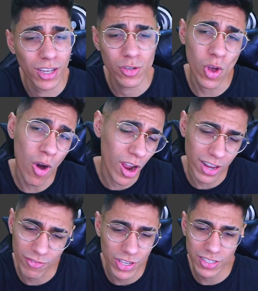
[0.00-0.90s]
Só
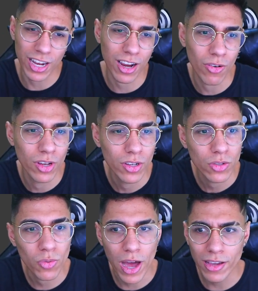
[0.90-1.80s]
olha e vê se é legal.
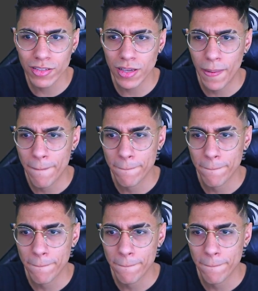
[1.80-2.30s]
Twice,